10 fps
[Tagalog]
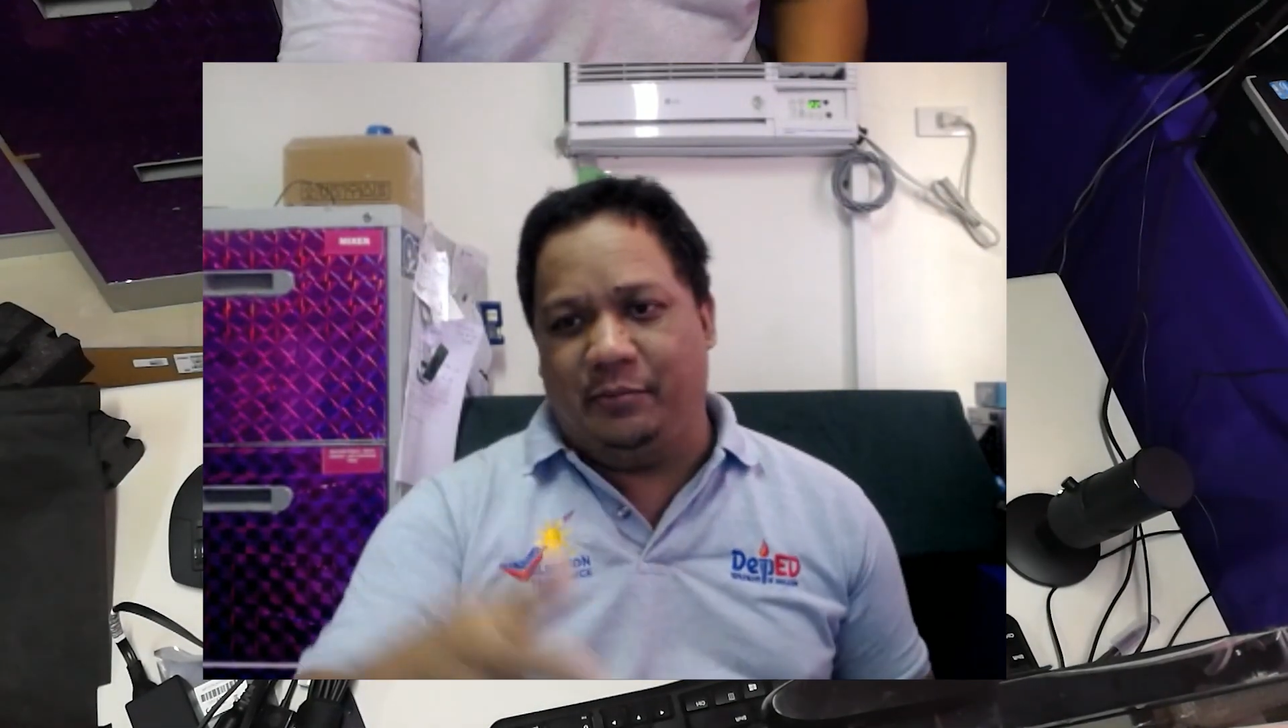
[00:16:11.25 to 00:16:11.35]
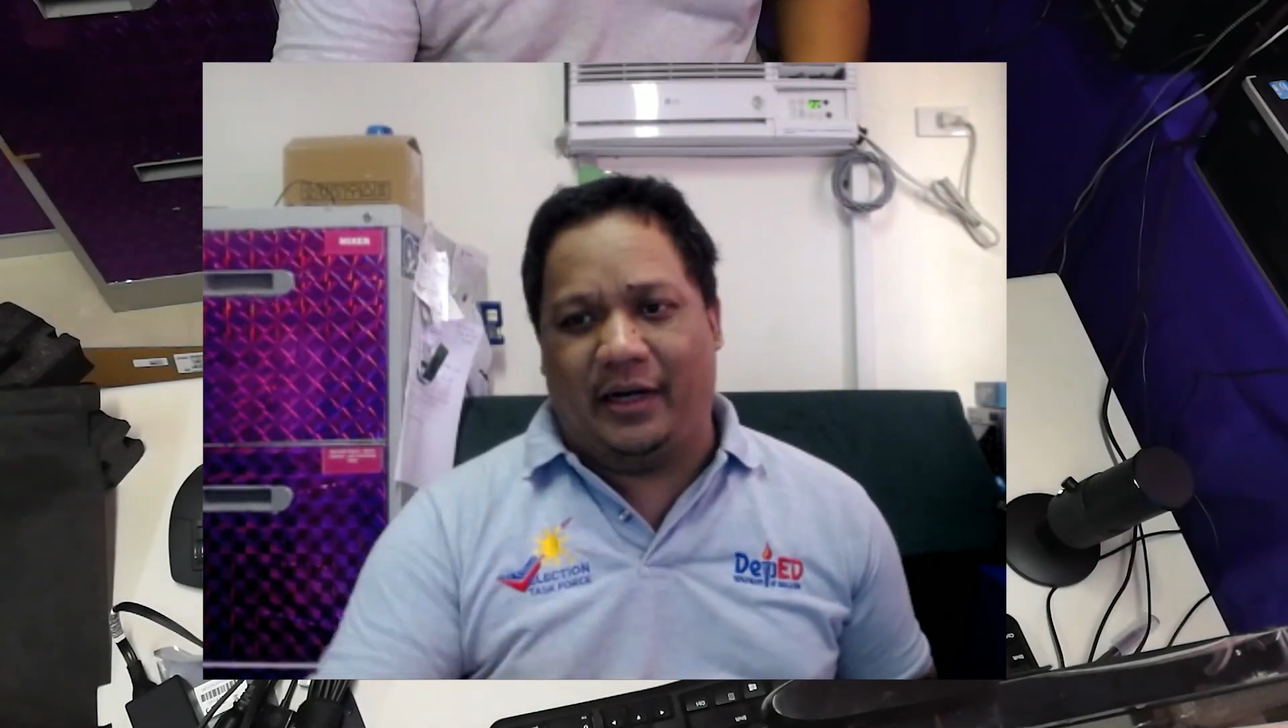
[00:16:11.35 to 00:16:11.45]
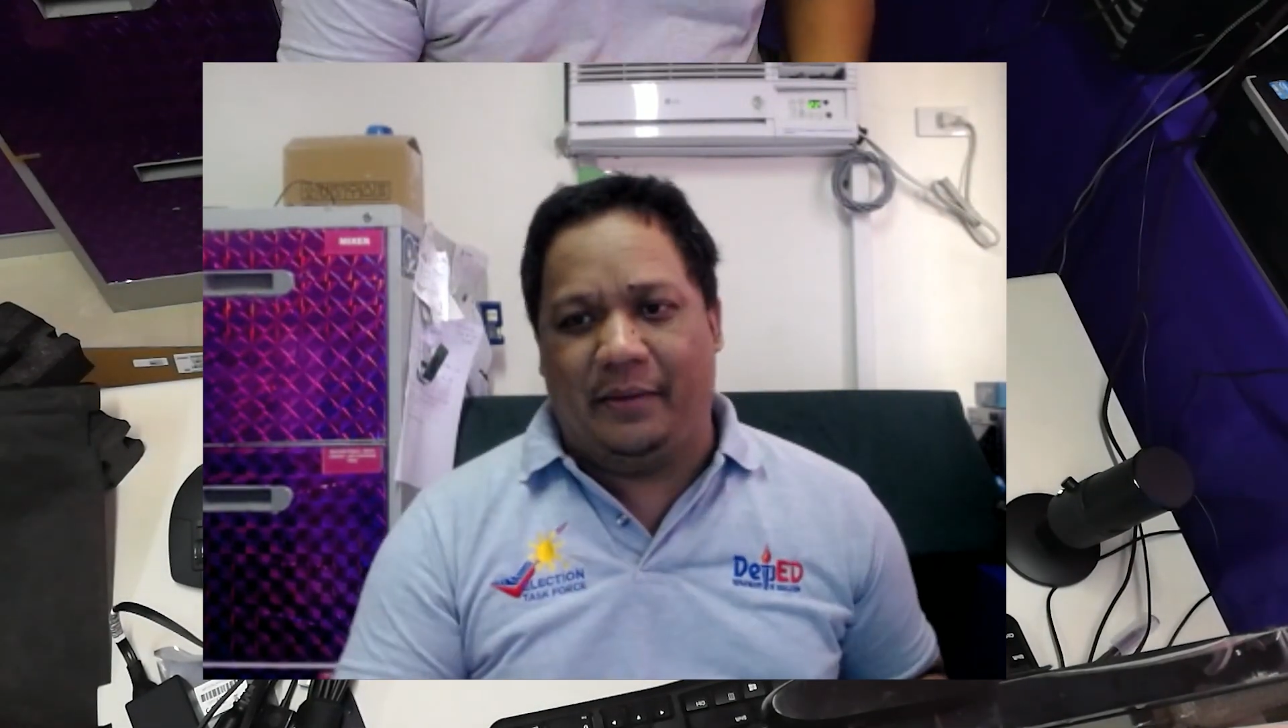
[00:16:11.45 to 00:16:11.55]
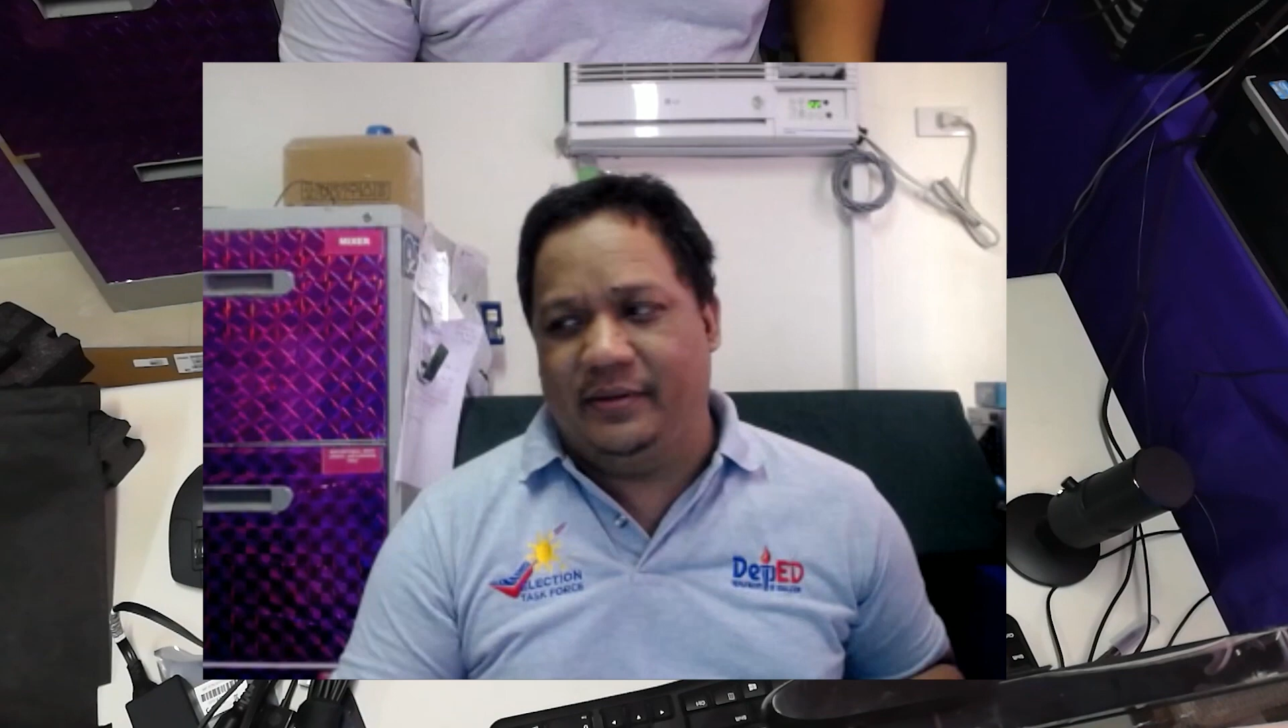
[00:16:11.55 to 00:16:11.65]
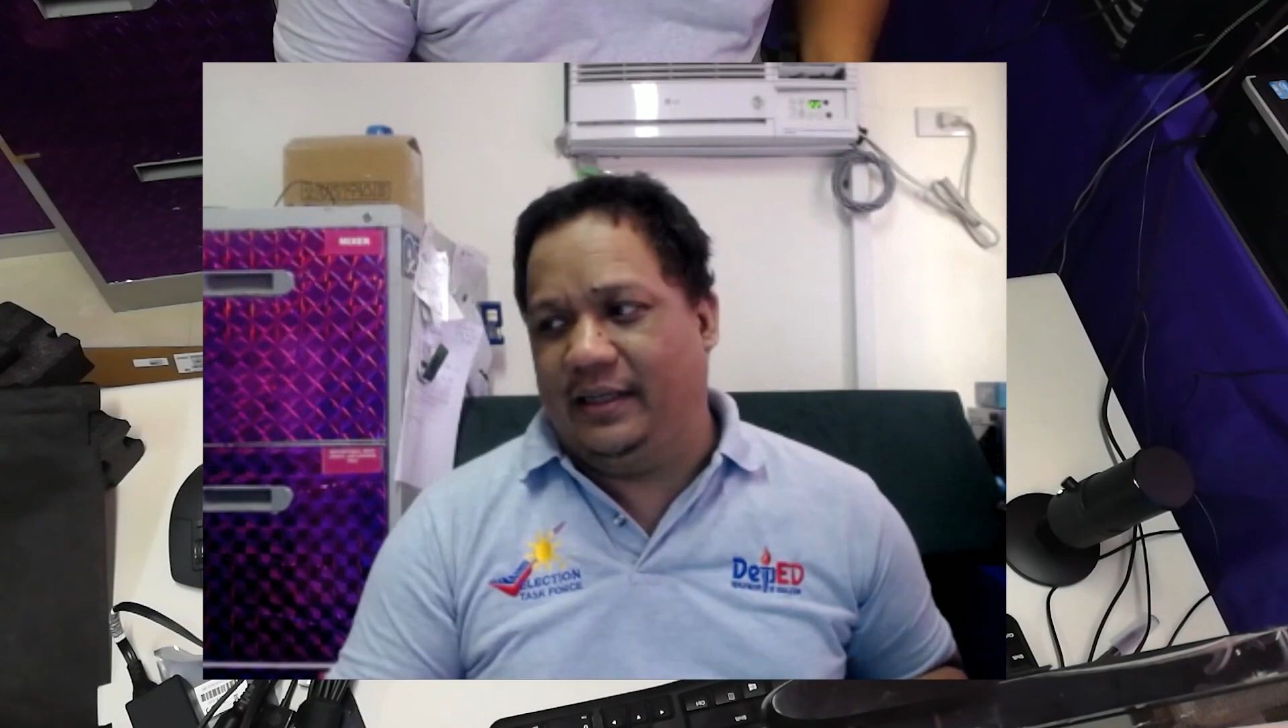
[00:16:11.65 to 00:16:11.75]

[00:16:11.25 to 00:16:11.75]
maraming